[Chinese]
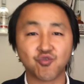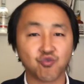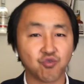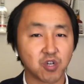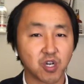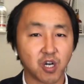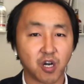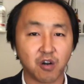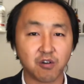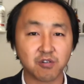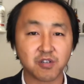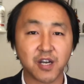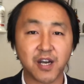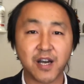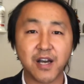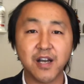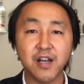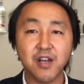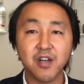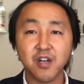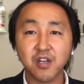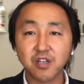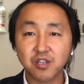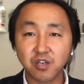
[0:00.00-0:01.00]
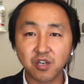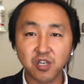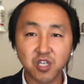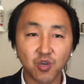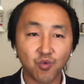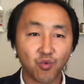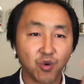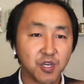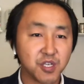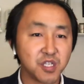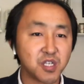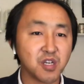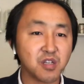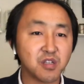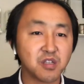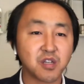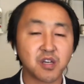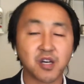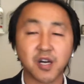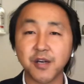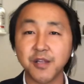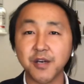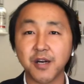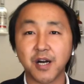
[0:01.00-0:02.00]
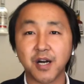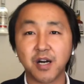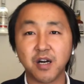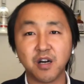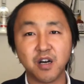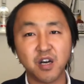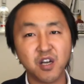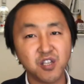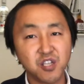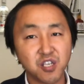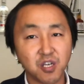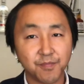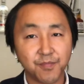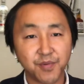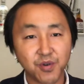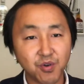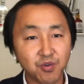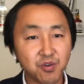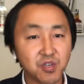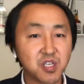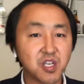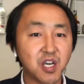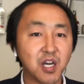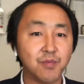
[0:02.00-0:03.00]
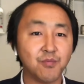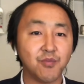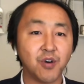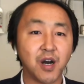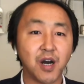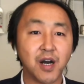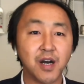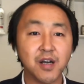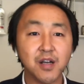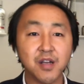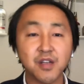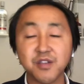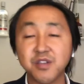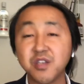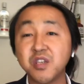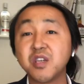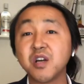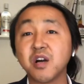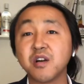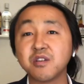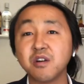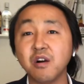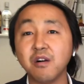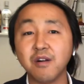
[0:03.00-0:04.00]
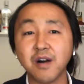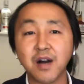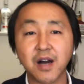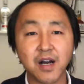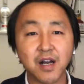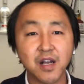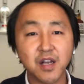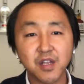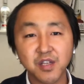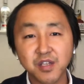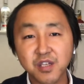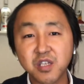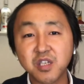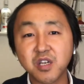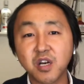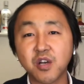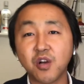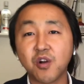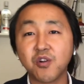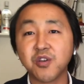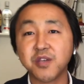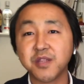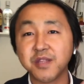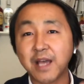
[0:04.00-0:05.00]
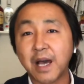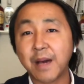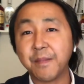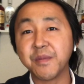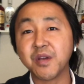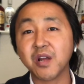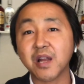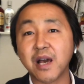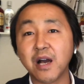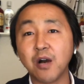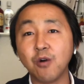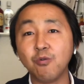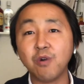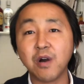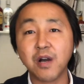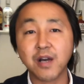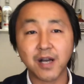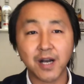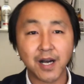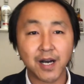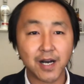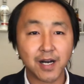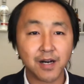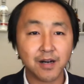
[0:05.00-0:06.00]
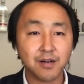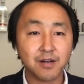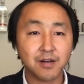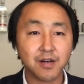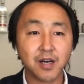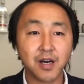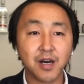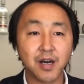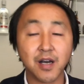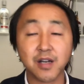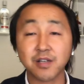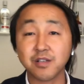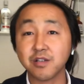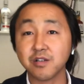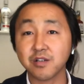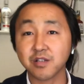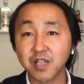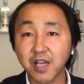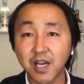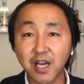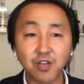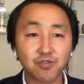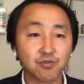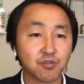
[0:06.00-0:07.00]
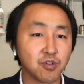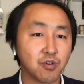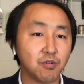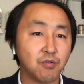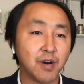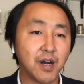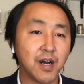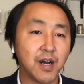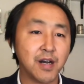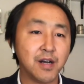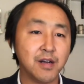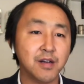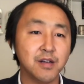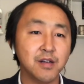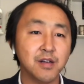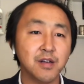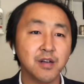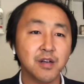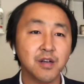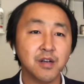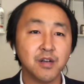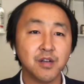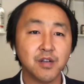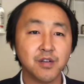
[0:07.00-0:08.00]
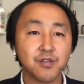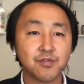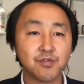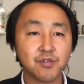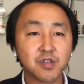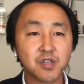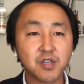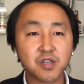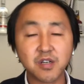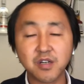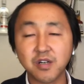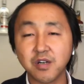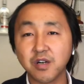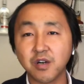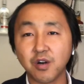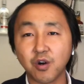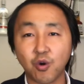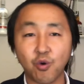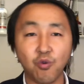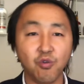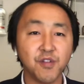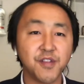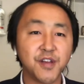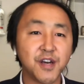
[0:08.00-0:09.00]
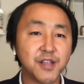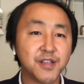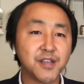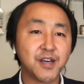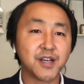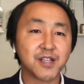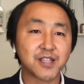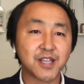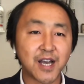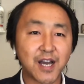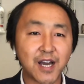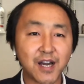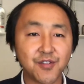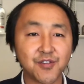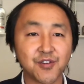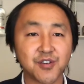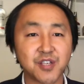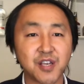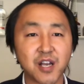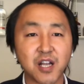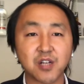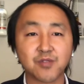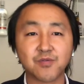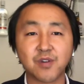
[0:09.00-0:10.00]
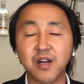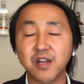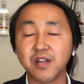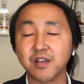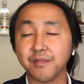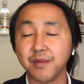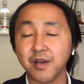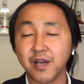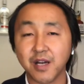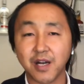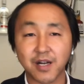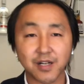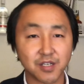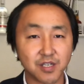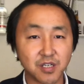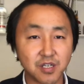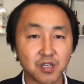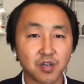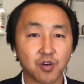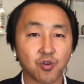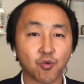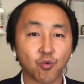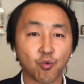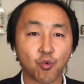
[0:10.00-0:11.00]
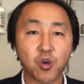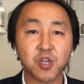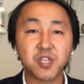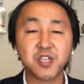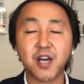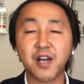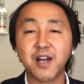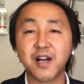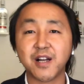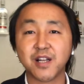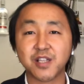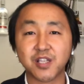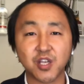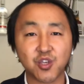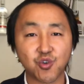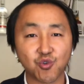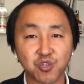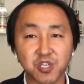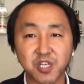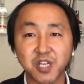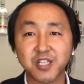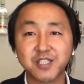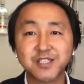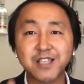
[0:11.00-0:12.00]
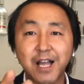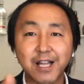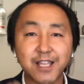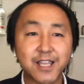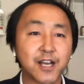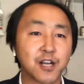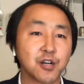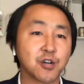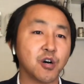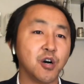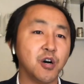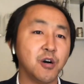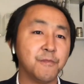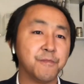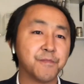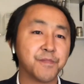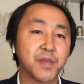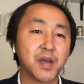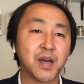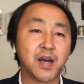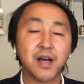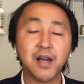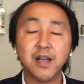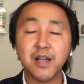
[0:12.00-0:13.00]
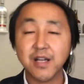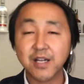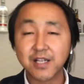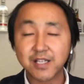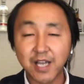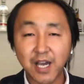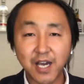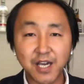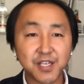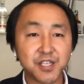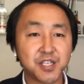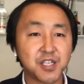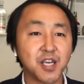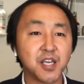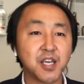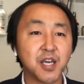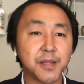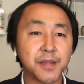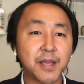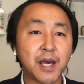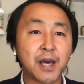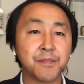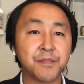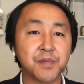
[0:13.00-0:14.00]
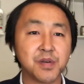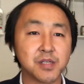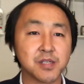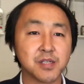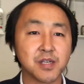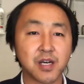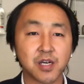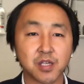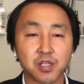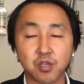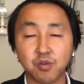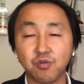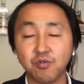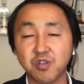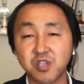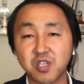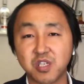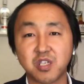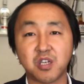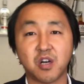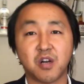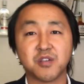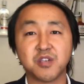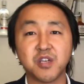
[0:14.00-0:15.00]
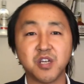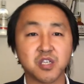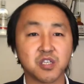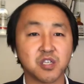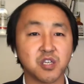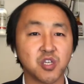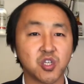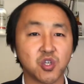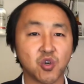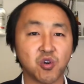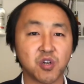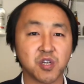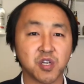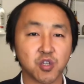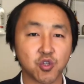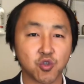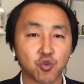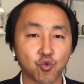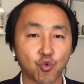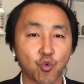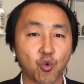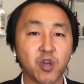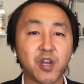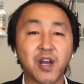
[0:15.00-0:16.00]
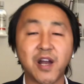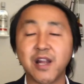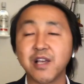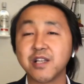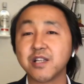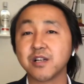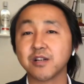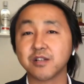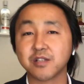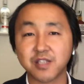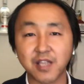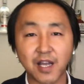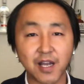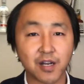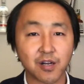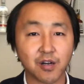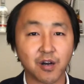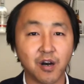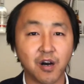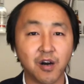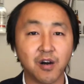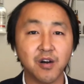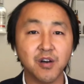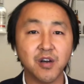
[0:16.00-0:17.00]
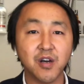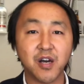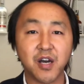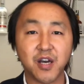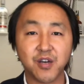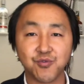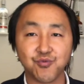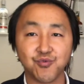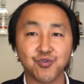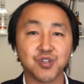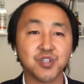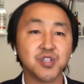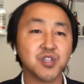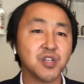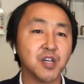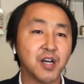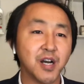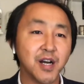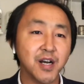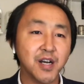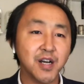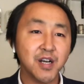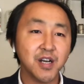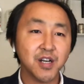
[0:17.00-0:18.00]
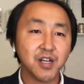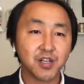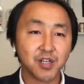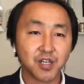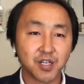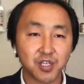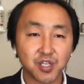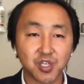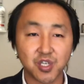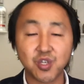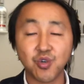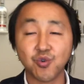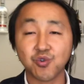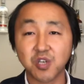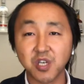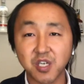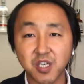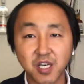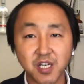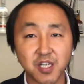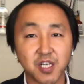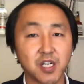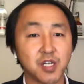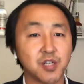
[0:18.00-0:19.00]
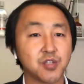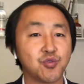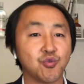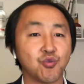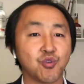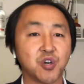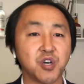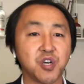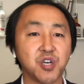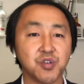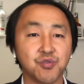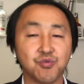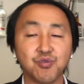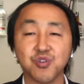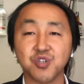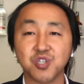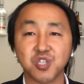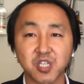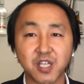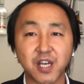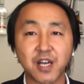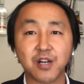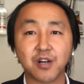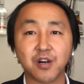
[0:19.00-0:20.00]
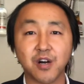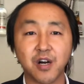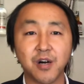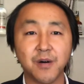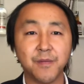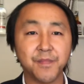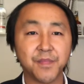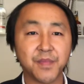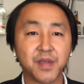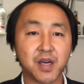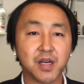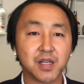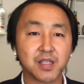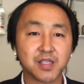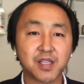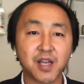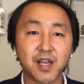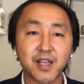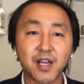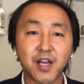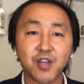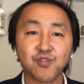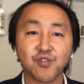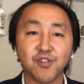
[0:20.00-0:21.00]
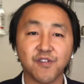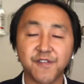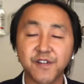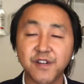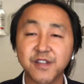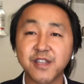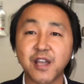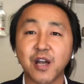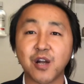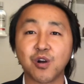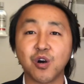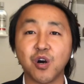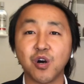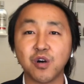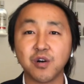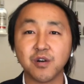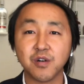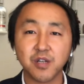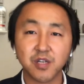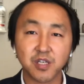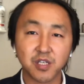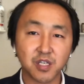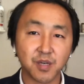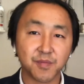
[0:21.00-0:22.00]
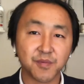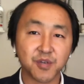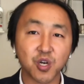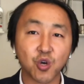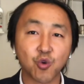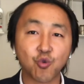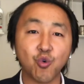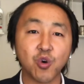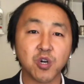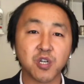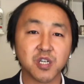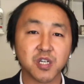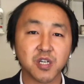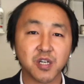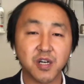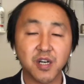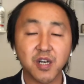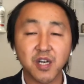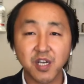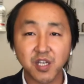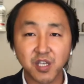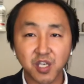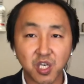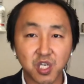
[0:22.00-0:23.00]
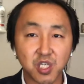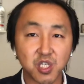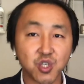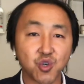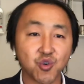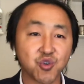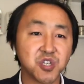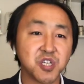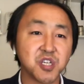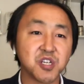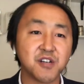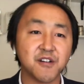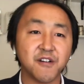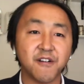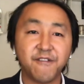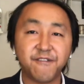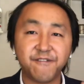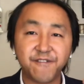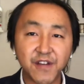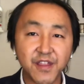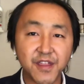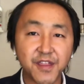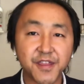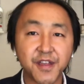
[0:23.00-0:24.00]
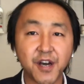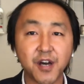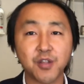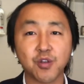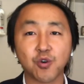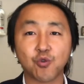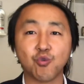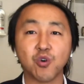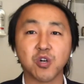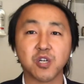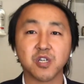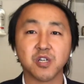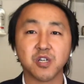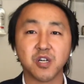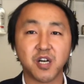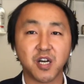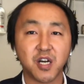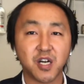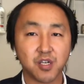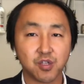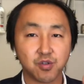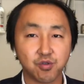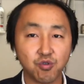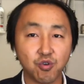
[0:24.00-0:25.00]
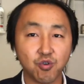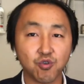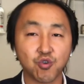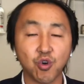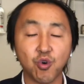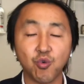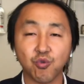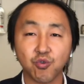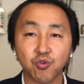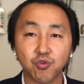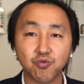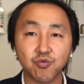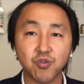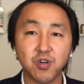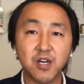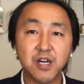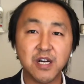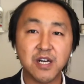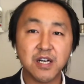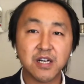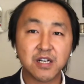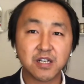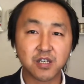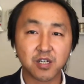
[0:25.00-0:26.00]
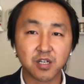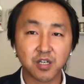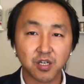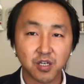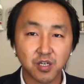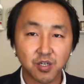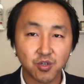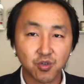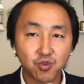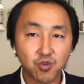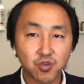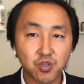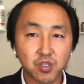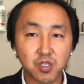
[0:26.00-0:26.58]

住着豪宅，这是我应得的。哎，你不用羡慕，你想要啊？你想要你拿命来换啊？哎，这是他说的话。你说这个红三在他的价值观里面啊，这个国家呀，它就是一个大蛋糕。哎，他爷爷那辈子啊，从蒋介石手里夺下来这个蛋糕，哎，于是呀，呃，只有这些人就可以去吃蛋糕。啊，大家就分蛋糕这么一个过程，其实就是一个分赃的过程。啊。所以说我说这个。